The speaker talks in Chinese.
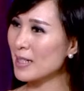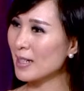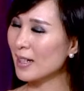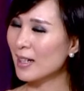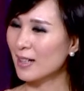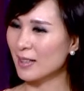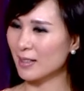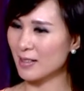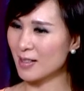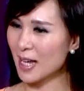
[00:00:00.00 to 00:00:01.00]
景，
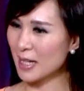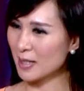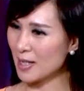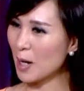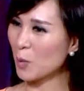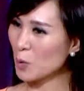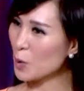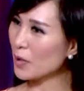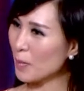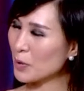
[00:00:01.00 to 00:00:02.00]
嗯，在在工
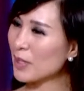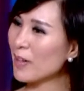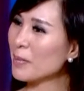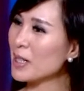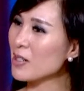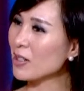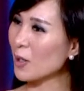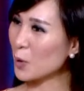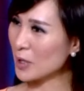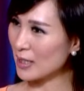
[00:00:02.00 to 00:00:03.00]
作的某些方面是
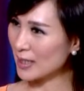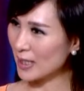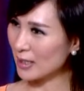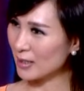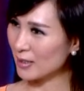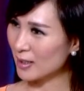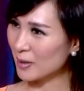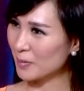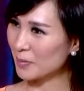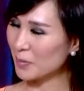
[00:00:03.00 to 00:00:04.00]
能够体现的，
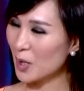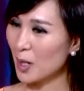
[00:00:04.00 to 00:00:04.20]
是嗯。